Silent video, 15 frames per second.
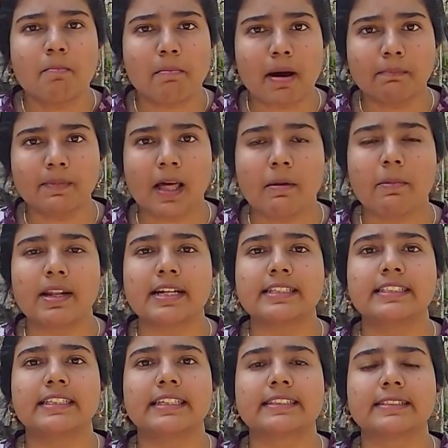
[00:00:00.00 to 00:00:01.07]
ममता
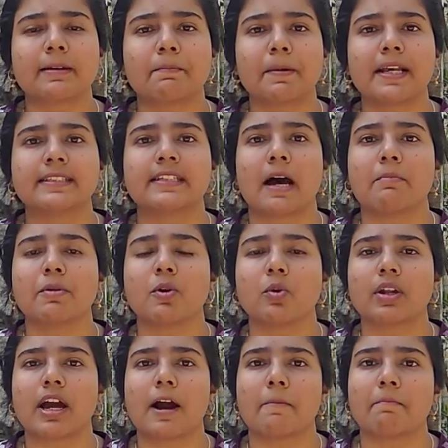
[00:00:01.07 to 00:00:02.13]
बनर्जी ने सबके सामने
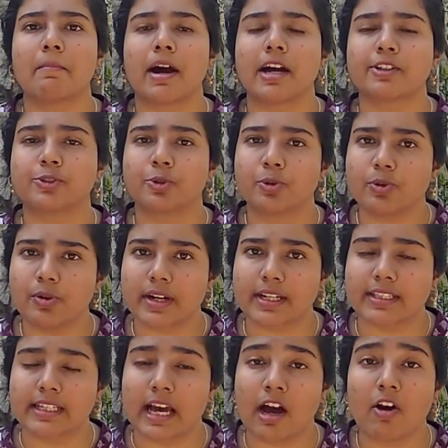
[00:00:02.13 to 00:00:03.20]
उनका अपमान शुरू कर
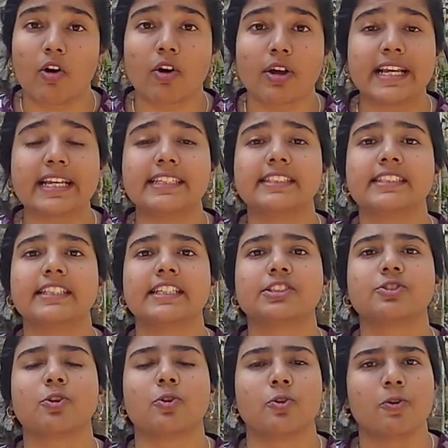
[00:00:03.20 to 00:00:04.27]
दिया और इस
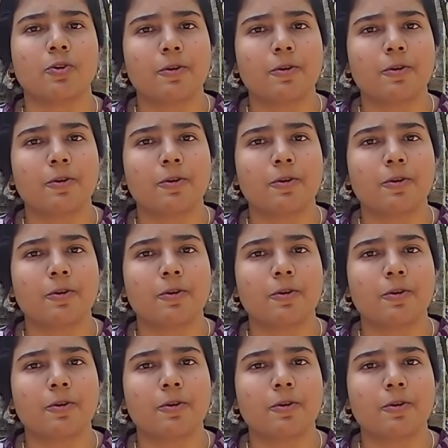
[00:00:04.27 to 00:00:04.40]
चीज को